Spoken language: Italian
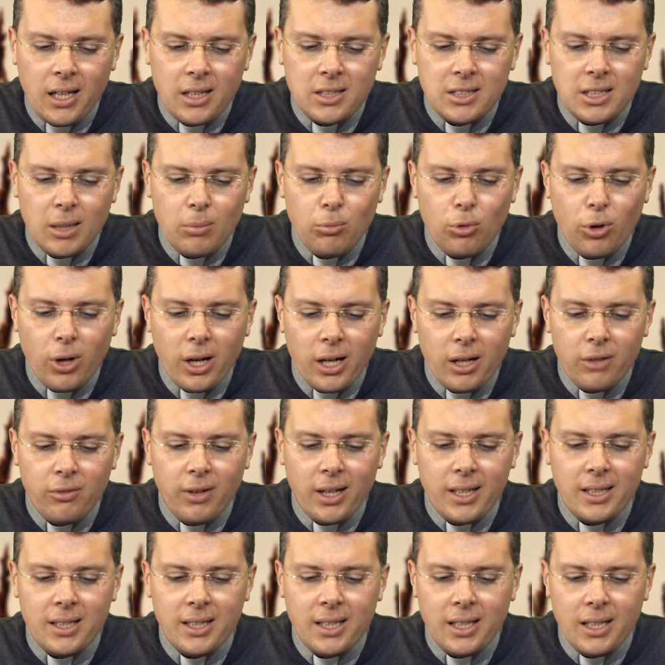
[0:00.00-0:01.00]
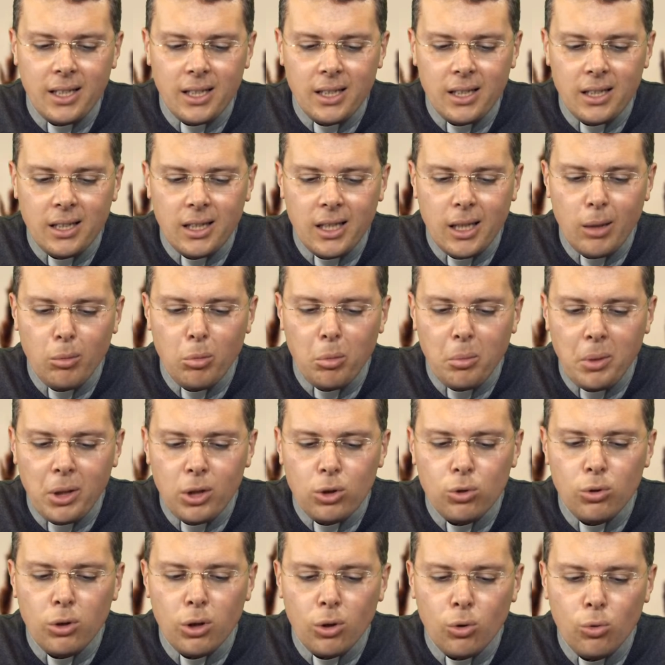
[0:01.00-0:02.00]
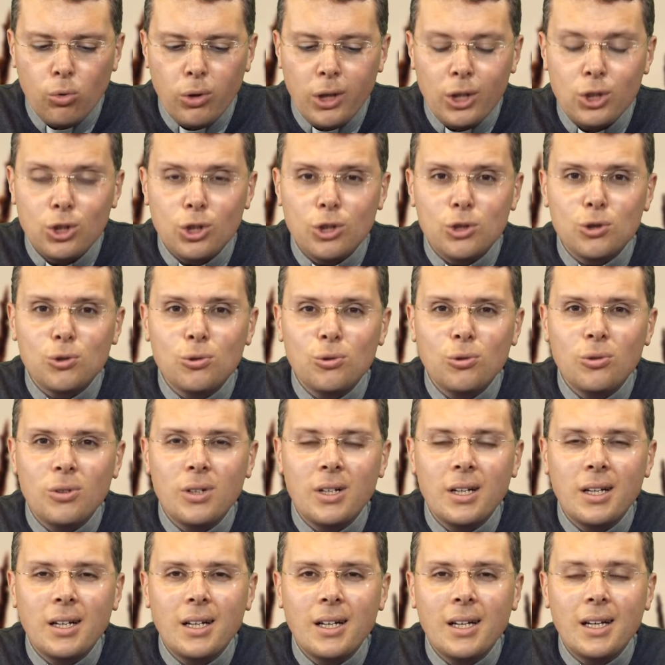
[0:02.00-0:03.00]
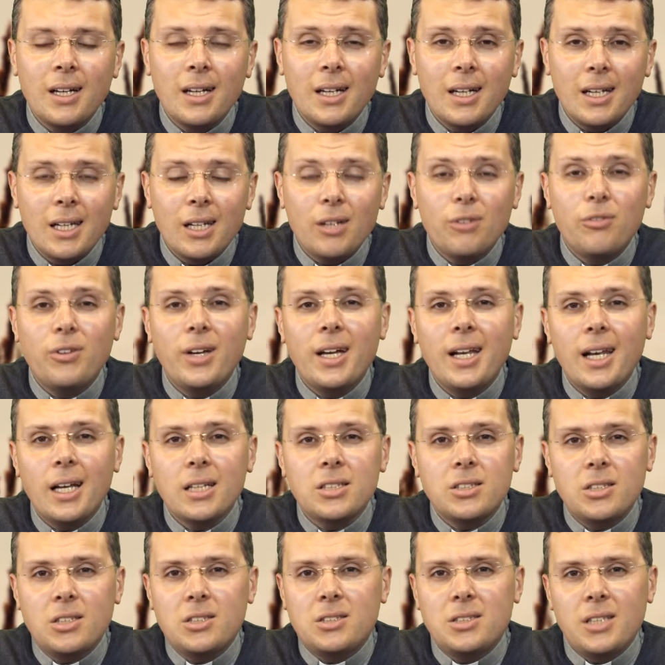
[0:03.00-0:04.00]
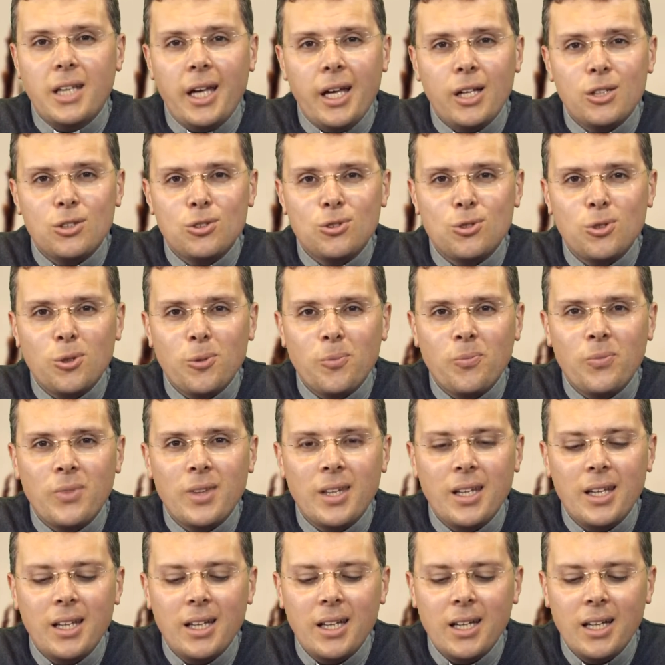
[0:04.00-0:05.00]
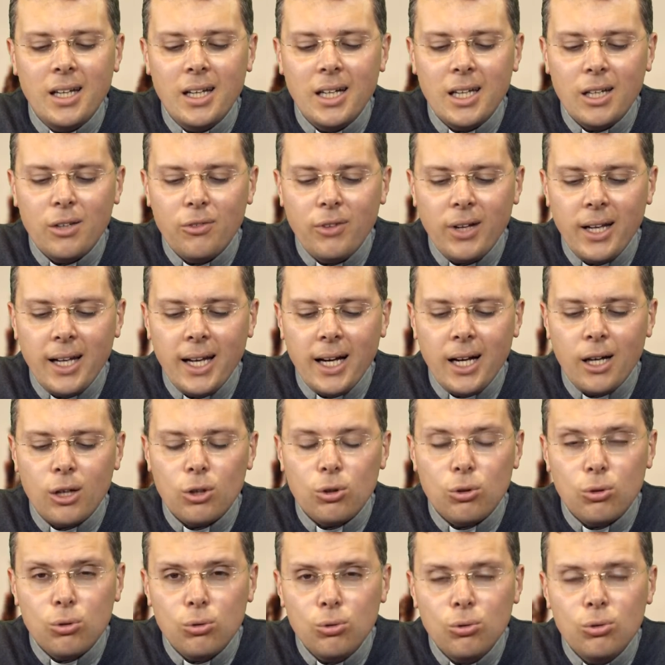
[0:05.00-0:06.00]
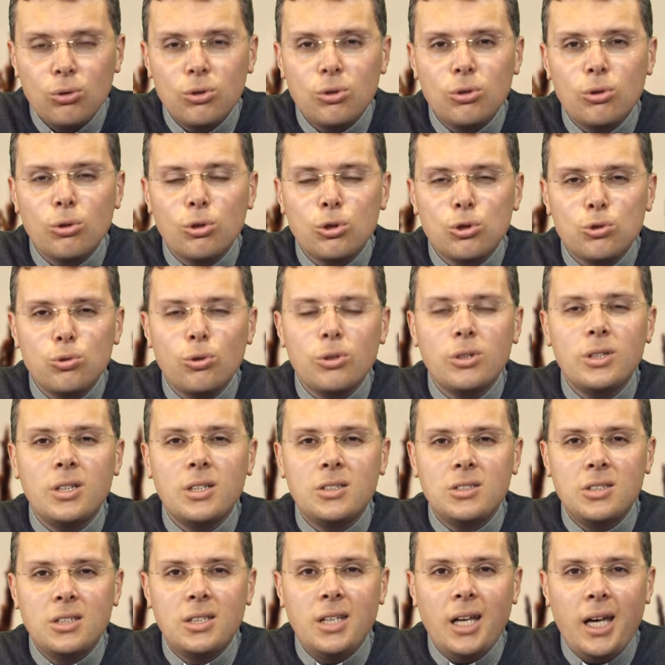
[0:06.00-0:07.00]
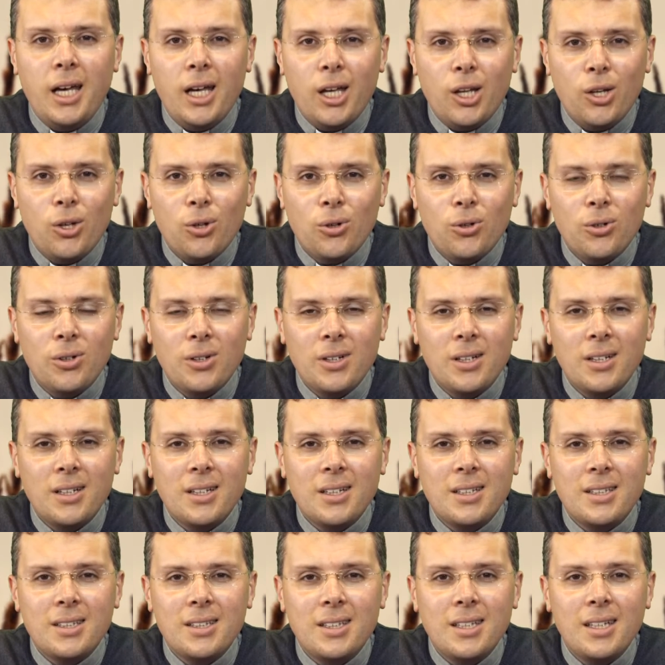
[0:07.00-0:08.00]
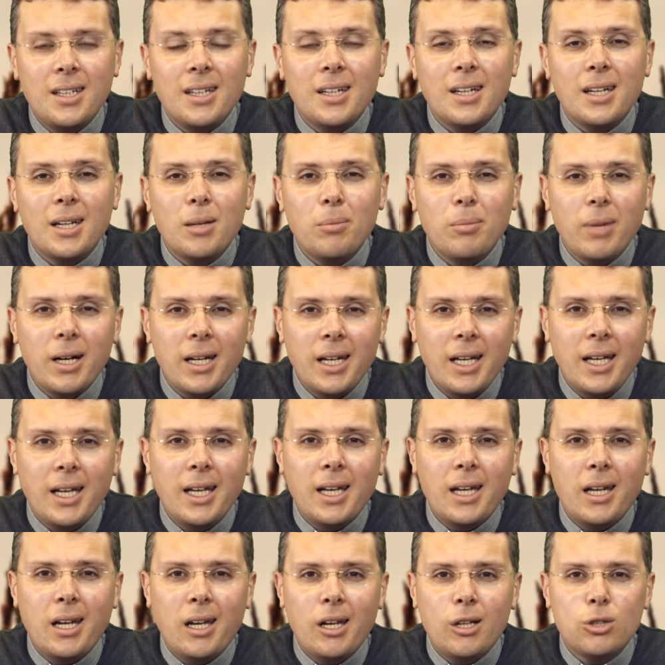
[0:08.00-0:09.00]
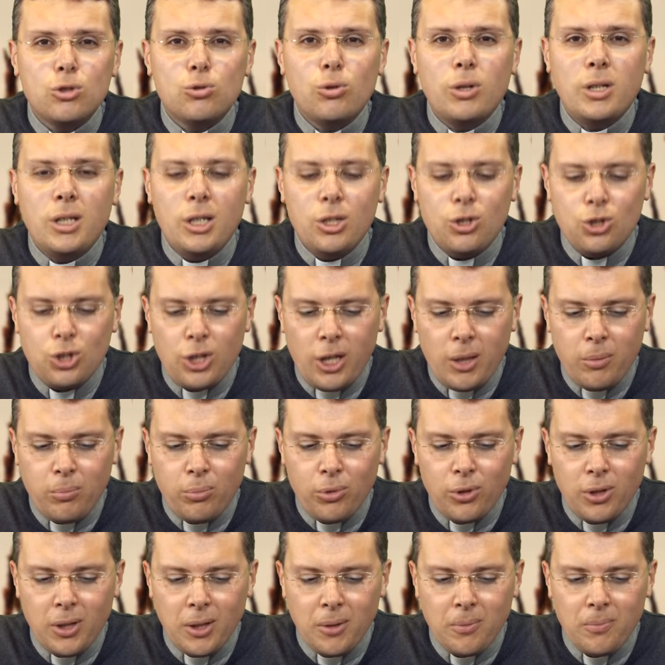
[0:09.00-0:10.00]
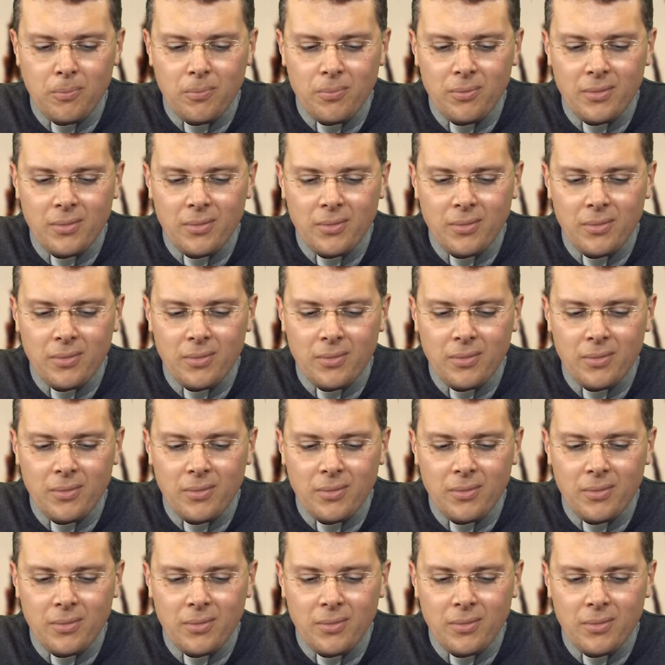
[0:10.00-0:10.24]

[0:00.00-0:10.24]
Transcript: Siamo arrivati nel momento in cui Gesù rivela se stesso, rivela tutto il suo desiderio di rimanere nei suoi discepoli